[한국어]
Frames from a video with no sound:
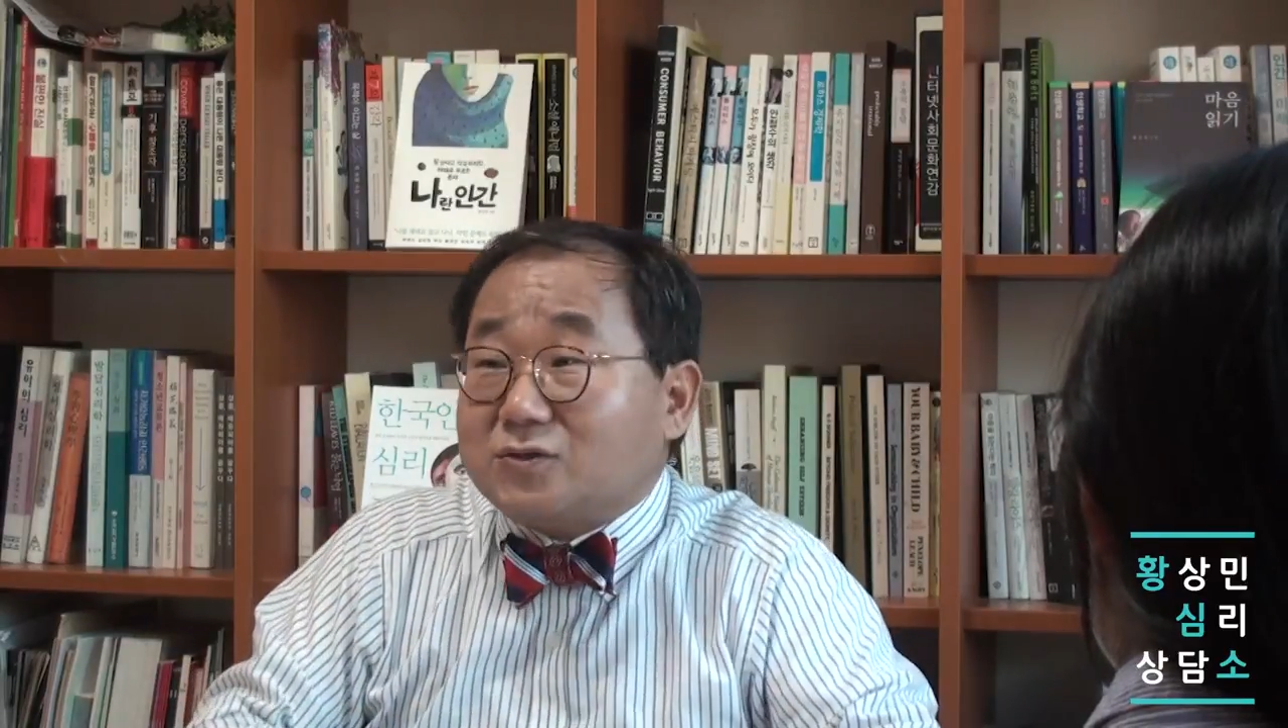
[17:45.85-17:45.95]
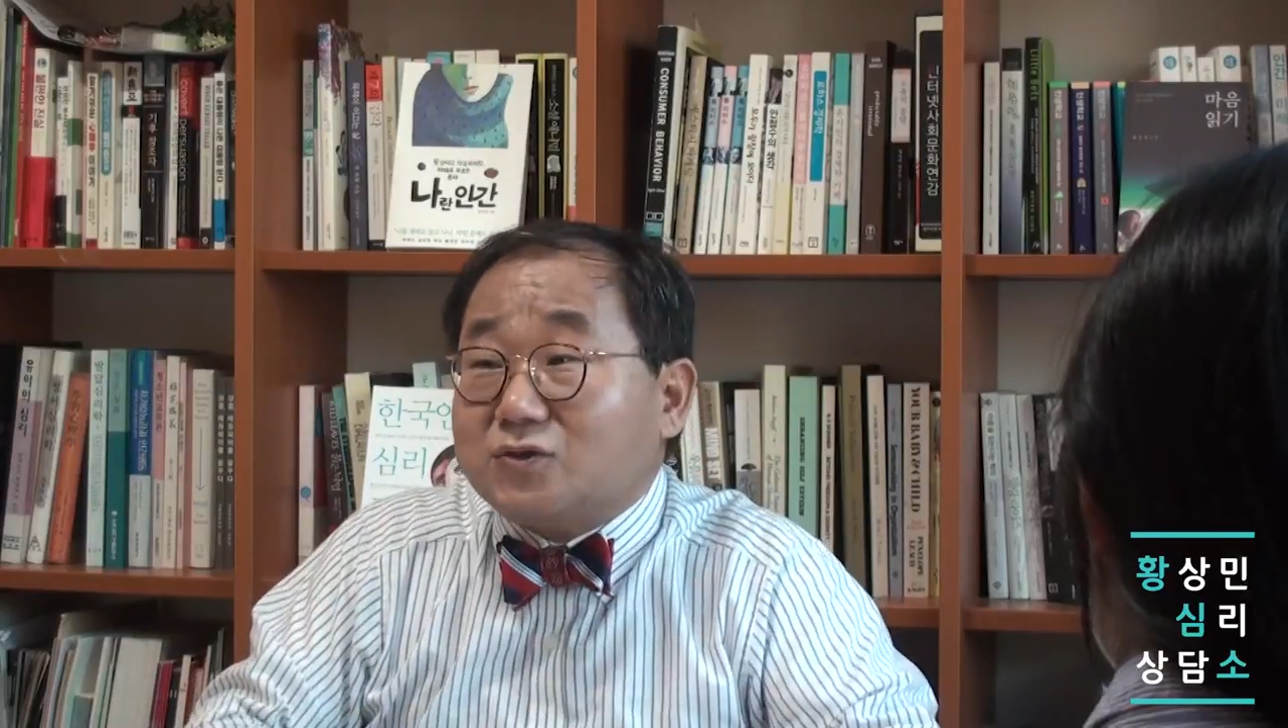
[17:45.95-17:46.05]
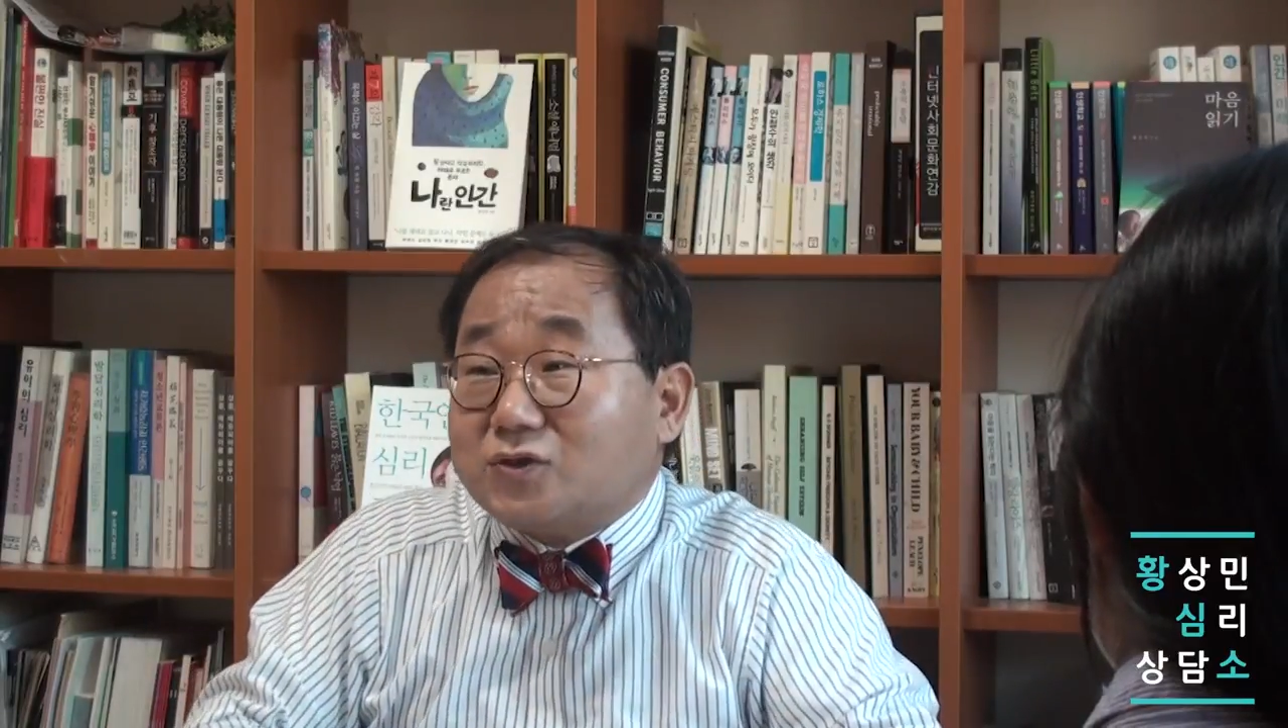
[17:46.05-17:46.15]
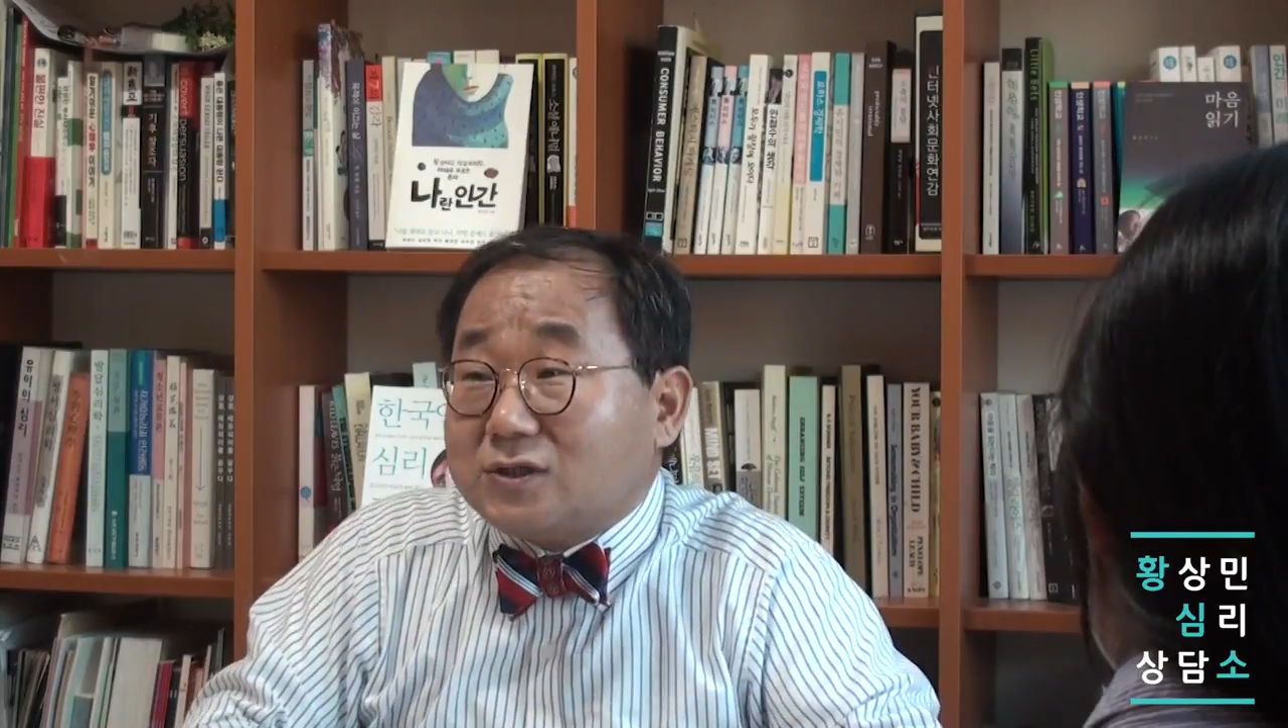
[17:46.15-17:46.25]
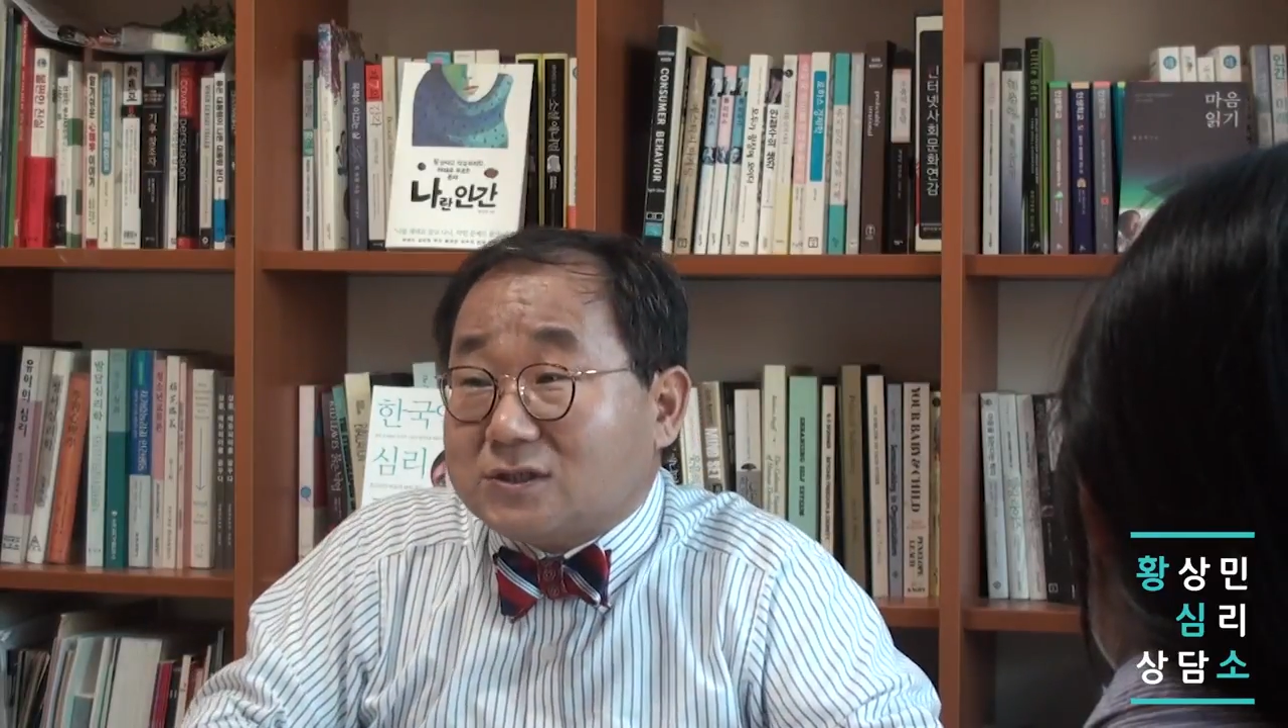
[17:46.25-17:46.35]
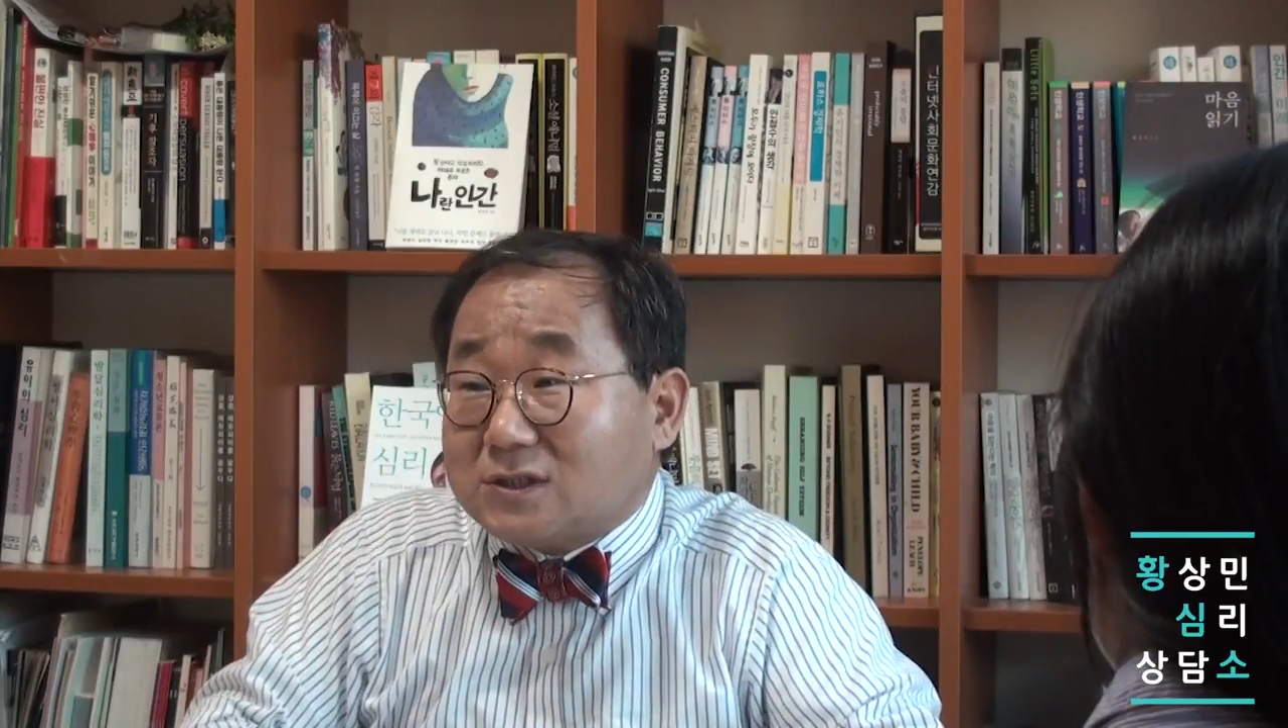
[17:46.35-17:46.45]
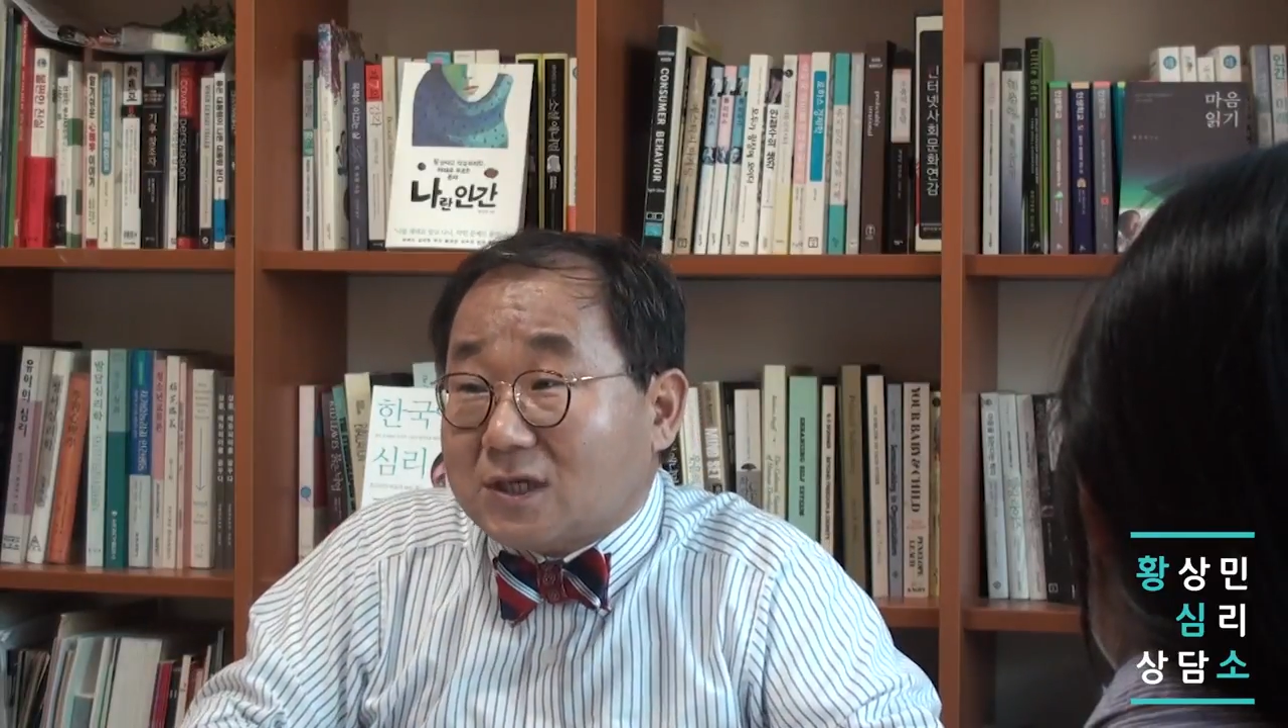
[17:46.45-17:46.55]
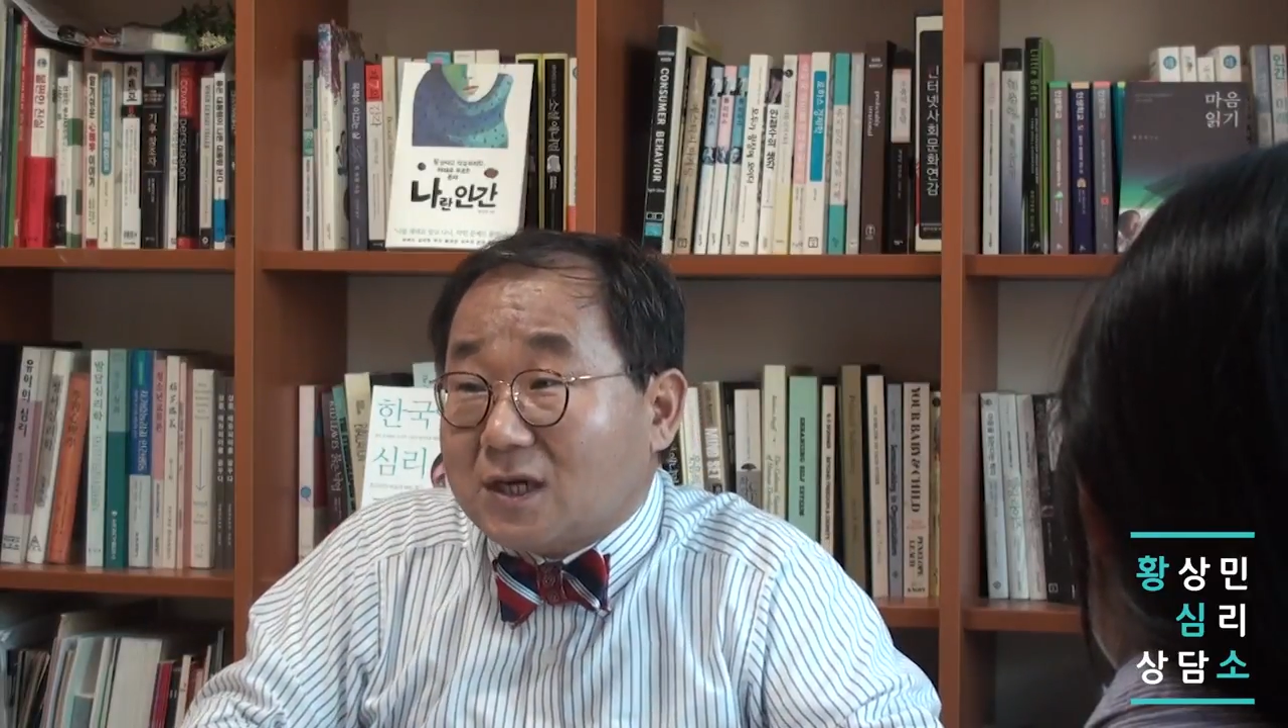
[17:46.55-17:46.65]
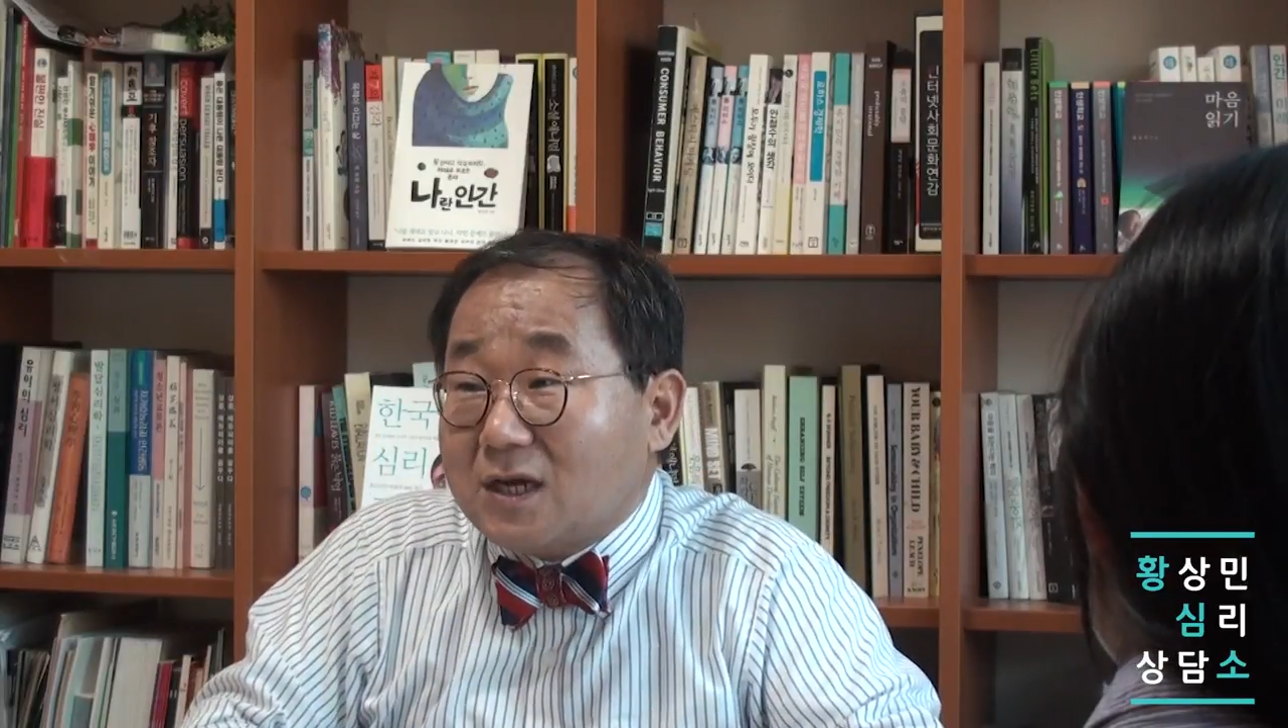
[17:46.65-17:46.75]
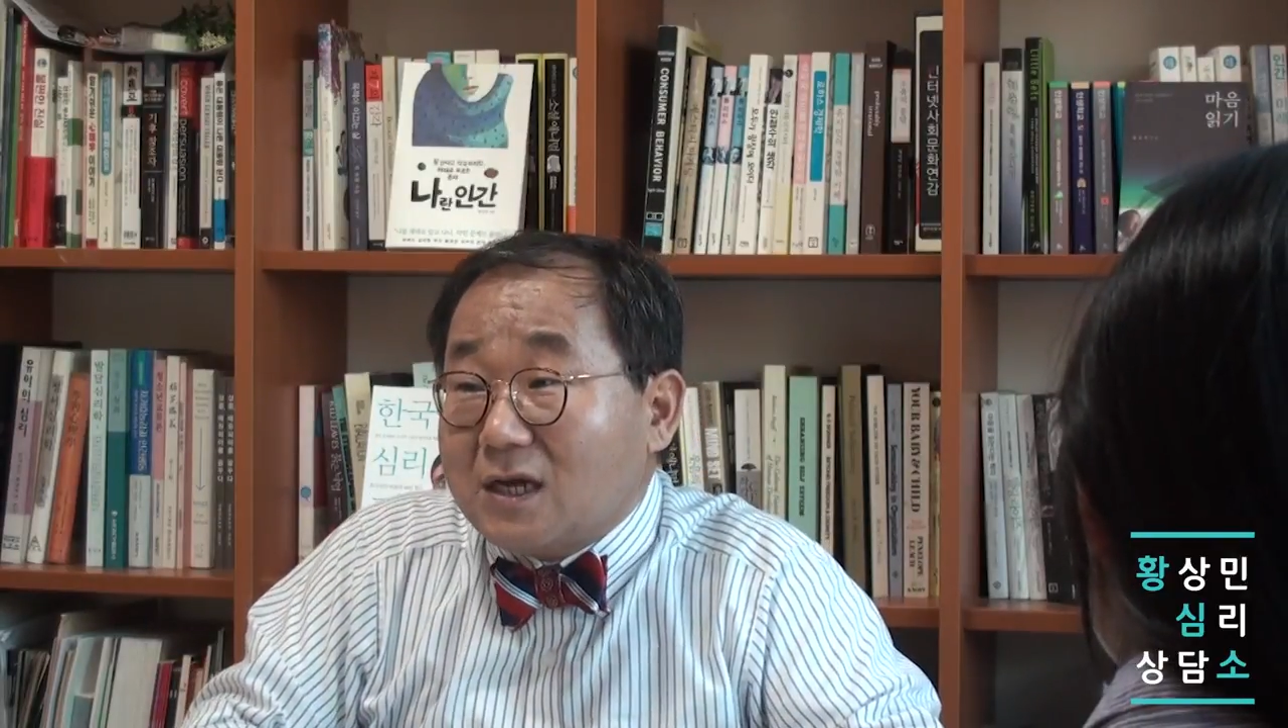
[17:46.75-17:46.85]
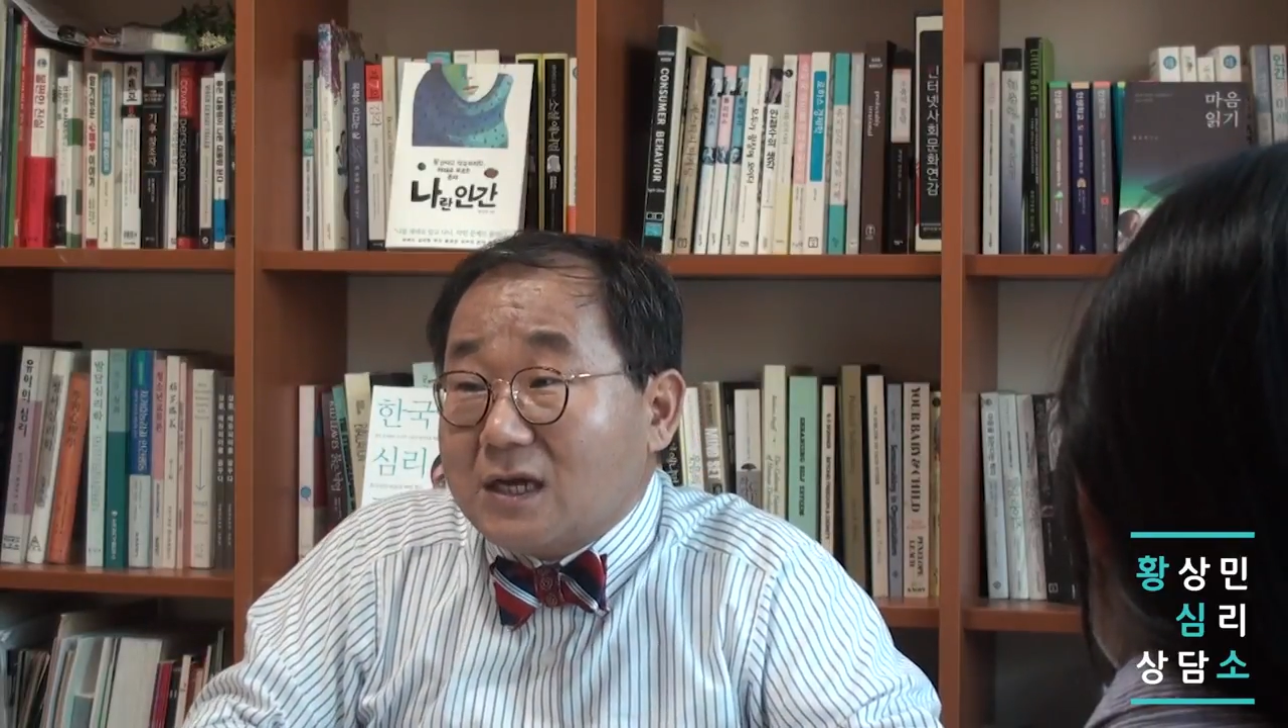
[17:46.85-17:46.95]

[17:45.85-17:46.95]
수준이지.